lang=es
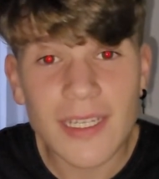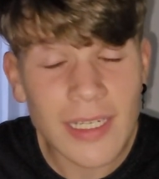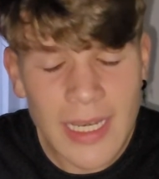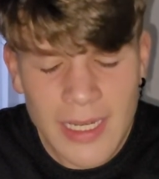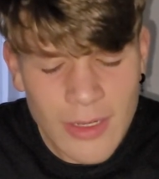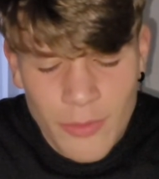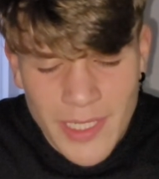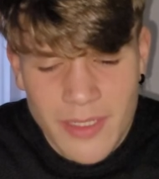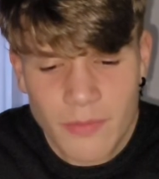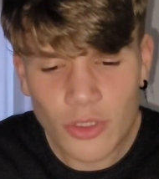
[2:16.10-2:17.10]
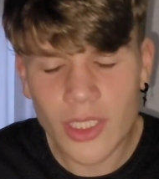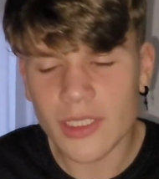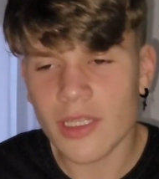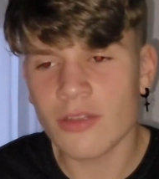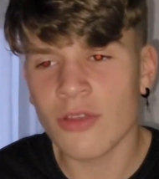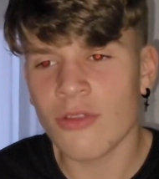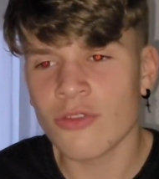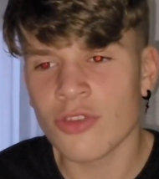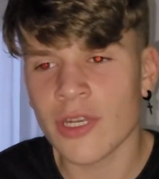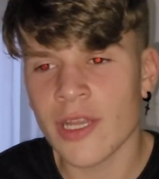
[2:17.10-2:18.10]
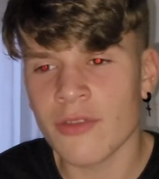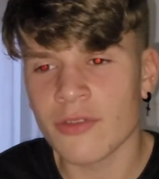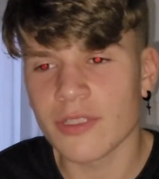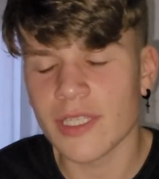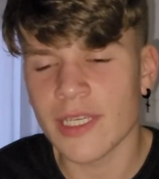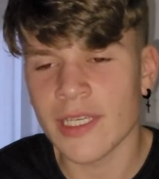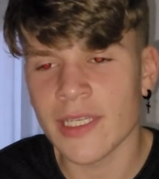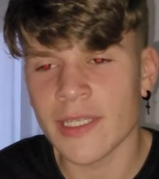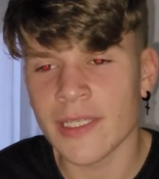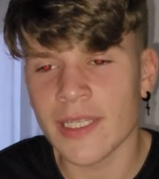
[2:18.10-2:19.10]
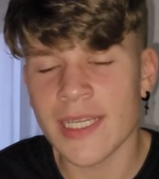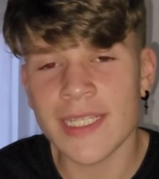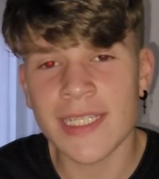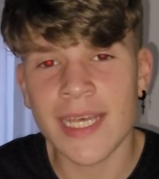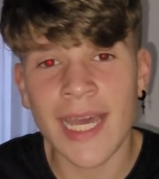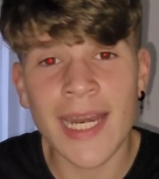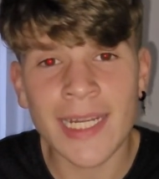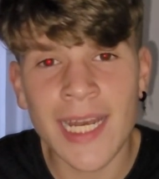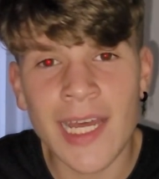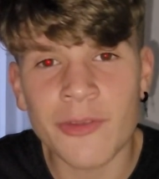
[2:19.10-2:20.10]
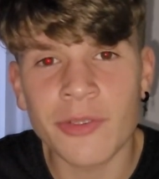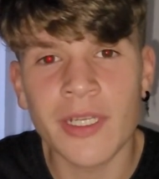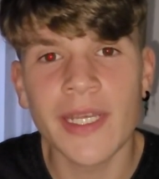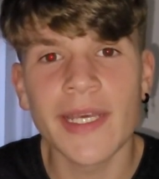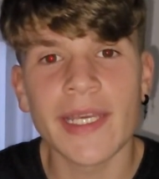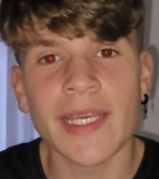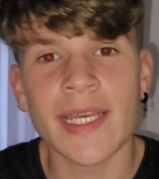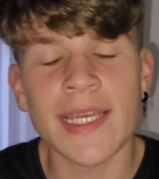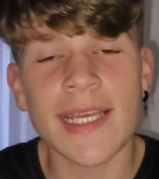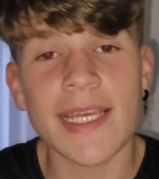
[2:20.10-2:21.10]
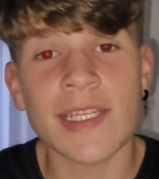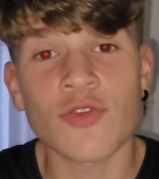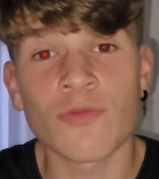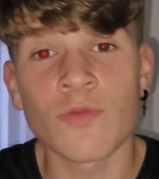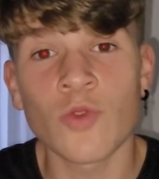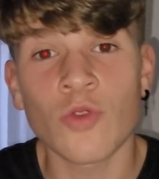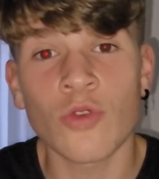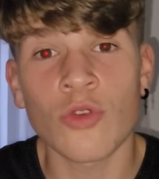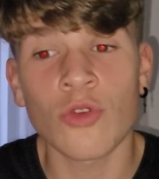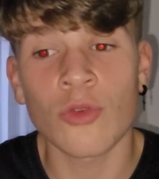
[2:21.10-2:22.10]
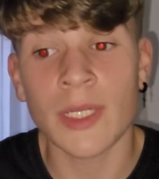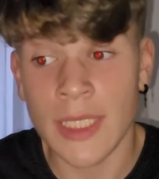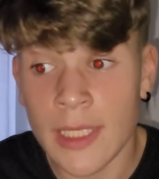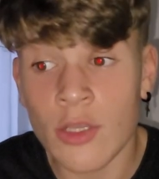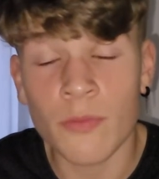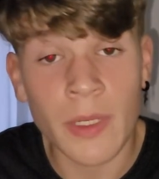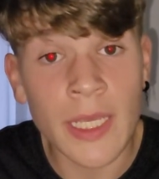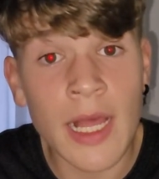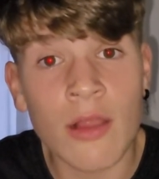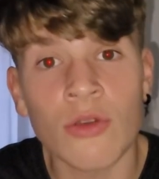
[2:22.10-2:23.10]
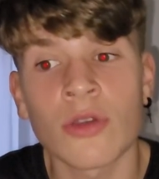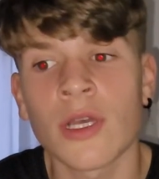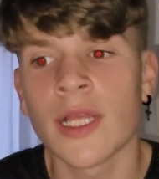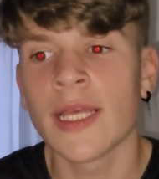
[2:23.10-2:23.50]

Lo más importante de todo, yo creo, eh, es dejar claro que es un mundo bastante complicado.